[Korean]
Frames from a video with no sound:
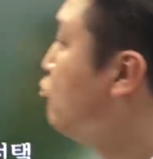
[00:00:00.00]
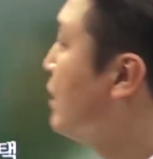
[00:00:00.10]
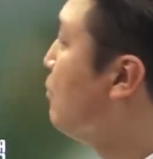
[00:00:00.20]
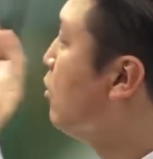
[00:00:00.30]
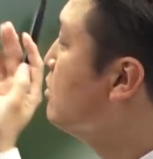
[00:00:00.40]

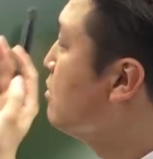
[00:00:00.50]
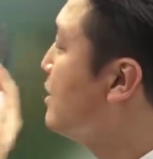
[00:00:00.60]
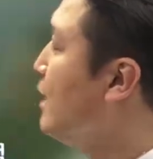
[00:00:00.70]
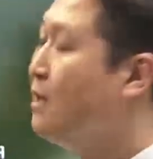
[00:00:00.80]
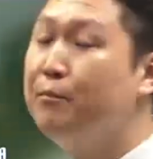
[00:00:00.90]
우리가 뭘
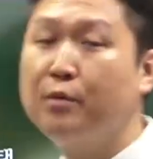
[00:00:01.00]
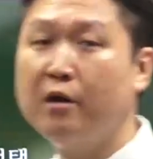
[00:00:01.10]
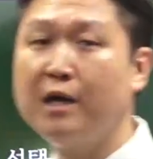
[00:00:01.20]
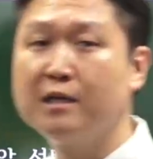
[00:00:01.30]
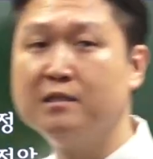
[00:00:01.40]
썼다?
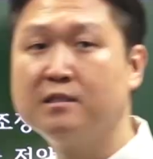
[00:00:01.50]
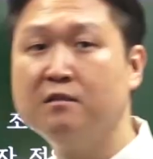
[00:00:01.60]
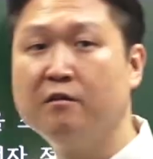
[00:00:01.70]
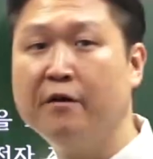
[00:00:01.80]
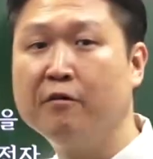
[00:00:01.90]
변압기를
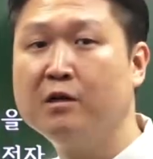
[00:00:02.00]
쓴 거예요.